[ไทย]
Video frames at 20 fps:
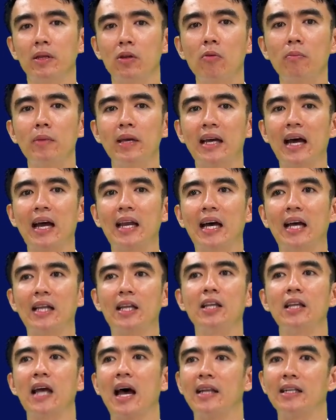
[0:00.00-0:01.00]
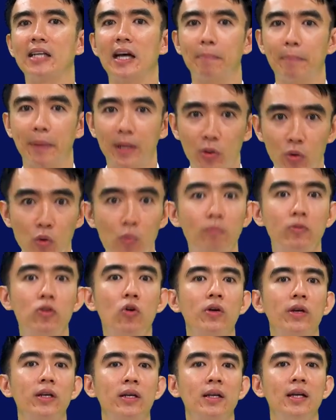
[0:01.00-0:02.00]
องมีการอธิษฐานอย่างเป็นกลุ่มช
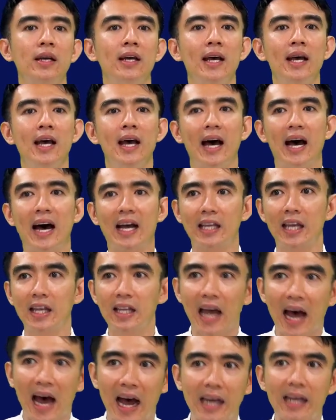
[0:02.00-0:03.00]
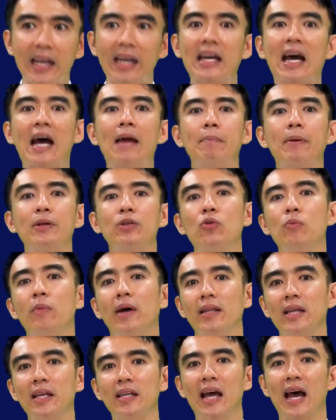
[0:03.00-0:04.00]
นอธิษฐานในการประชุมอ
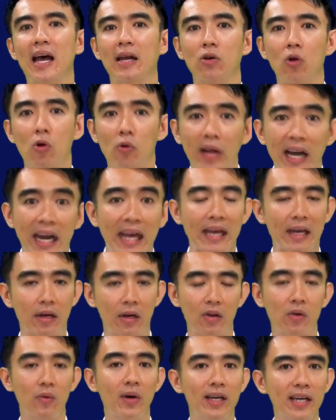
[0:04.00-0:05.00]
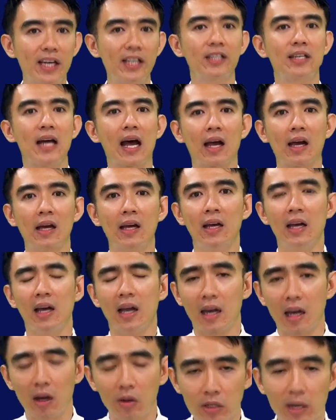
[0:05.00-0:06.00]
ธิษฐานของเขตหรือว่าคริสตจักร
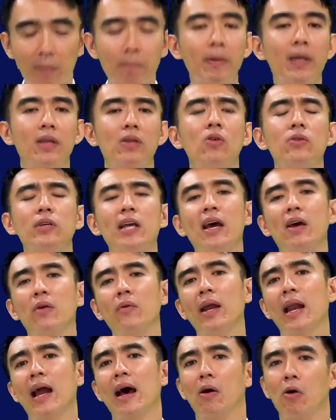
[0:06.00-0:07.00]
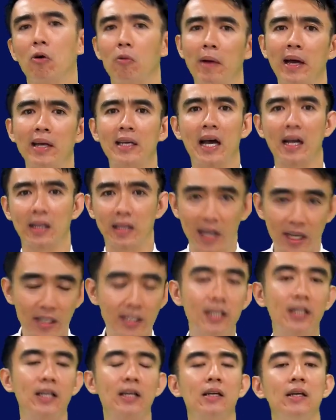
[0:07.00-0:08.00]
เราจำเป็นต้องแยกเวลาออกมาอย่างแท้จ
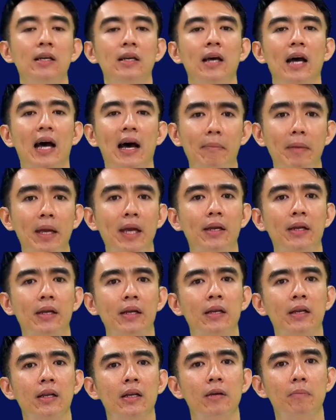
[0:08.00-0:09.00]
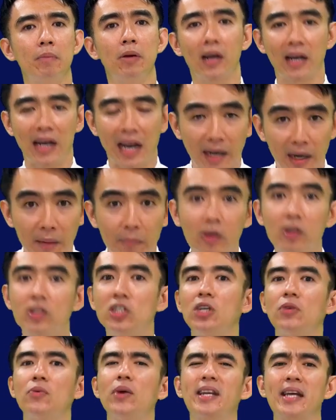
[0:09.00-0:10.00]
ริงอาเมนเพื่อการดำเนิน
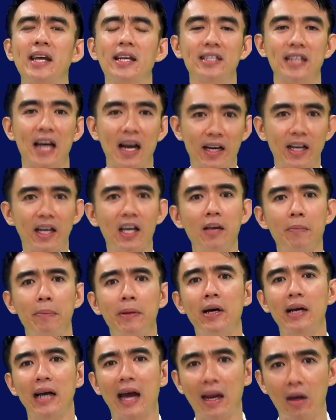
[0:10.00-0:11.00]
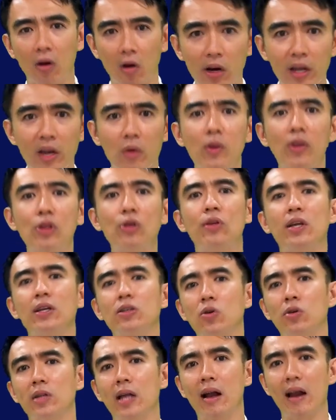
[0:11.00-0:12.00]
ชีวิตคริสตจักรนี้เพื่อการหล่อเลี้ยงวิสุทธิช
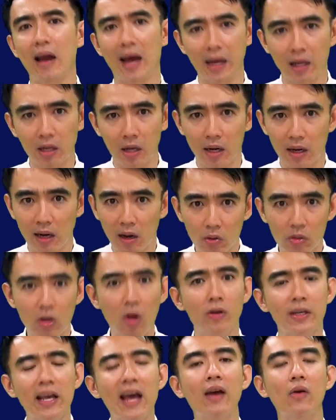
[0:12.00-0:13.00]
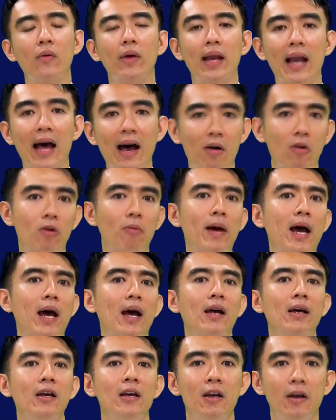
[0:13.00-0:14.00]
นทั้งหลายเราต้องแยกเวลาออกมา
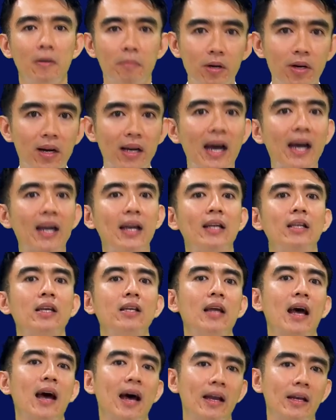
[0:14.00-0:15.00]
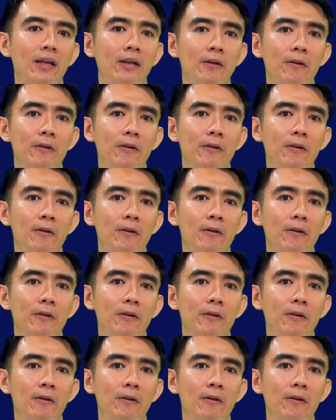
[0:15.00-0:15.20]
เพื่อการอธิษฐาน